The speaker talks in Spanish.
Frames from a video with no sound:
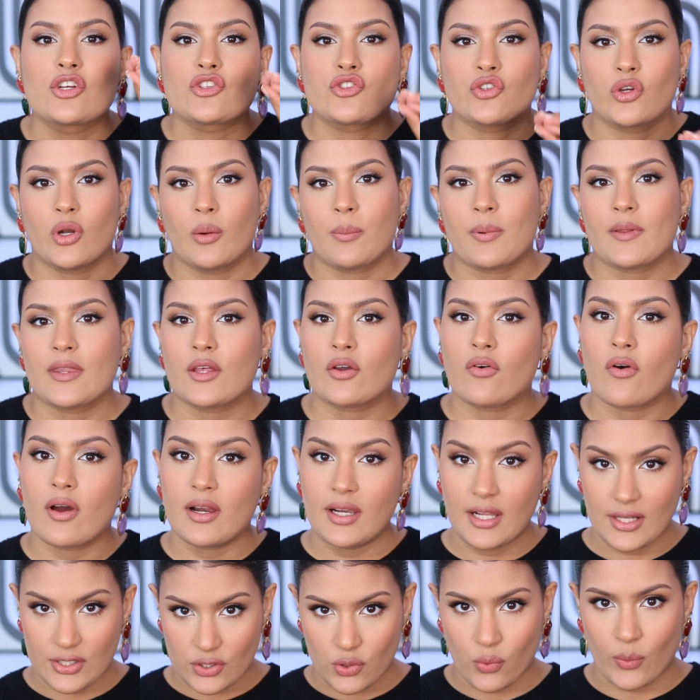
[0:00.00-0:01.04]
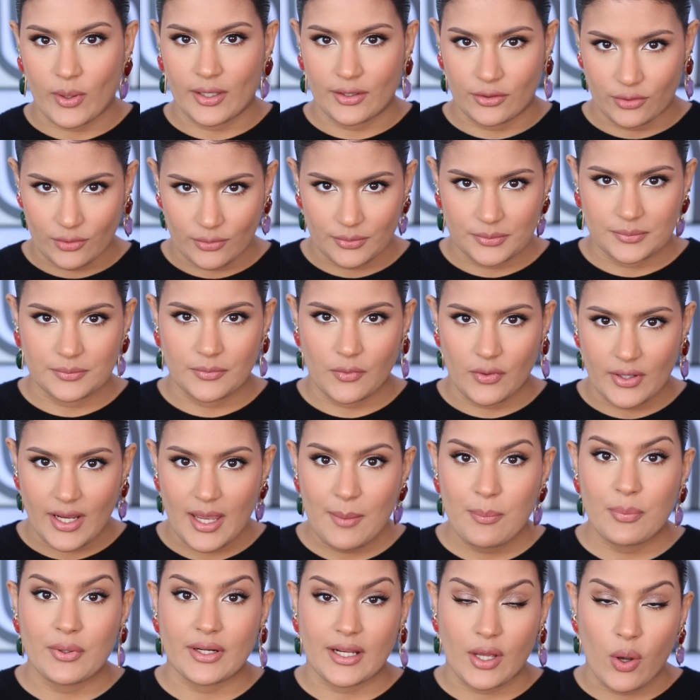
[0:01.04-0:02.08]
Yo lo pedí con el descuento, ¿ok?
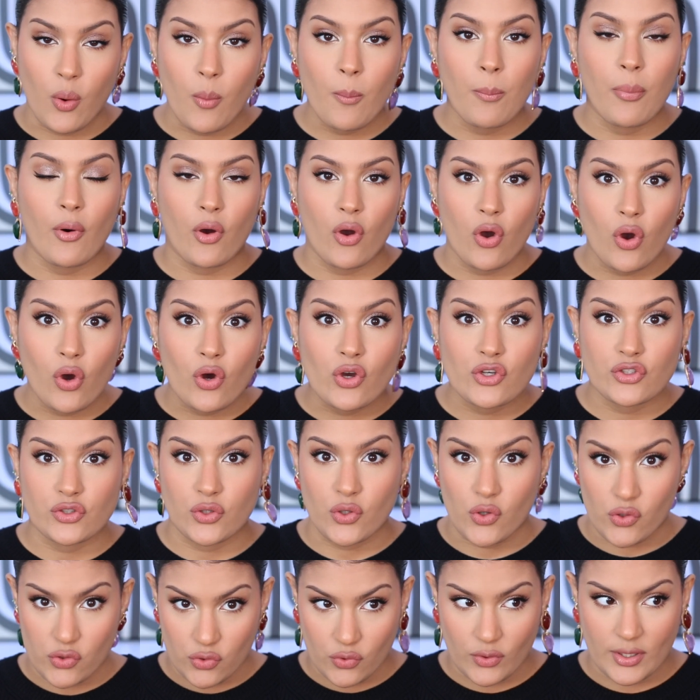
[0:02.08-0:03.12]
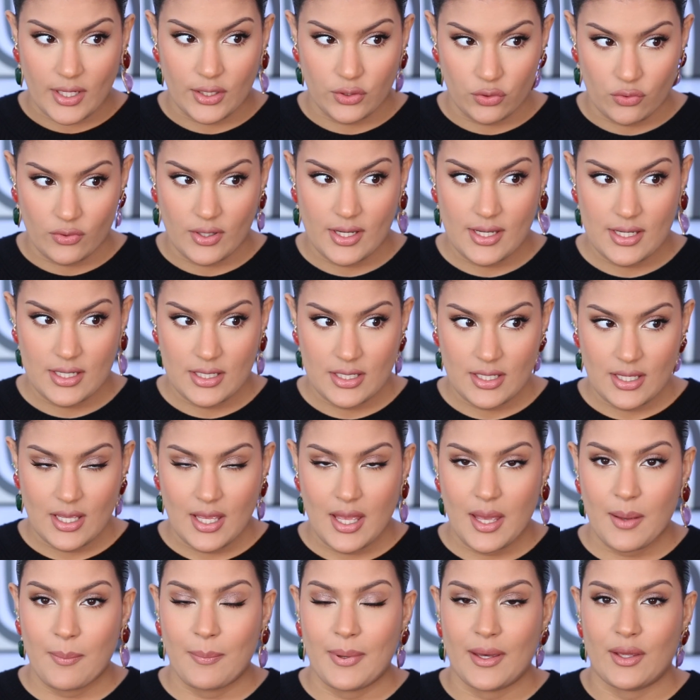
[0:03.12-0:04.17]
Porque es un poco costoso esto, ¿eh?
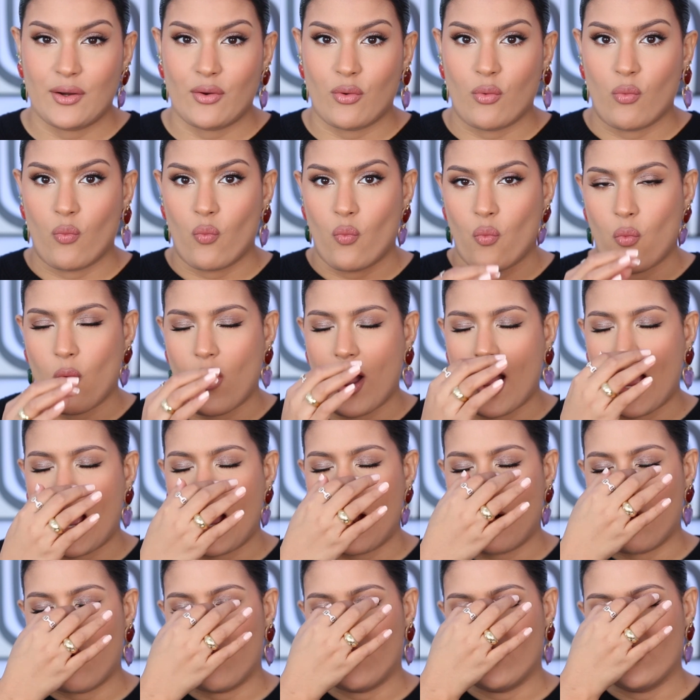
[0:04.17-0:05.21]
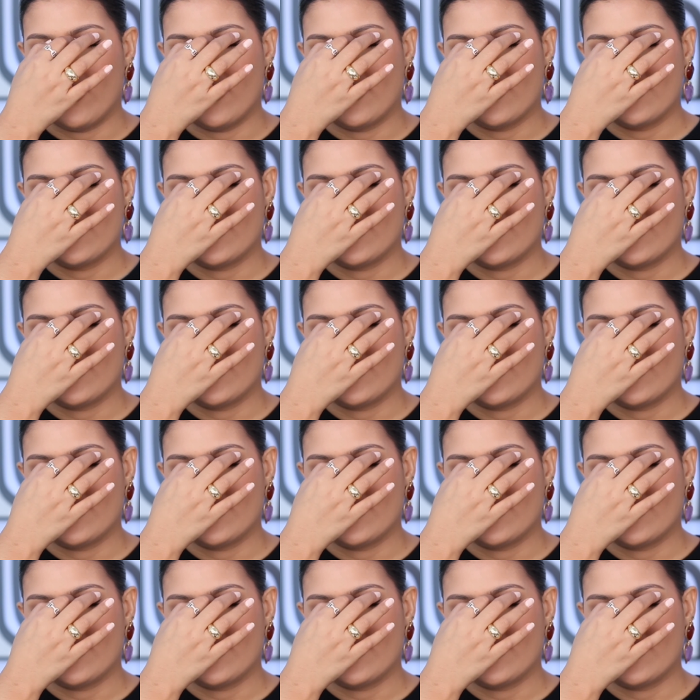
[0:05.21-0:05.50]
Pero wow,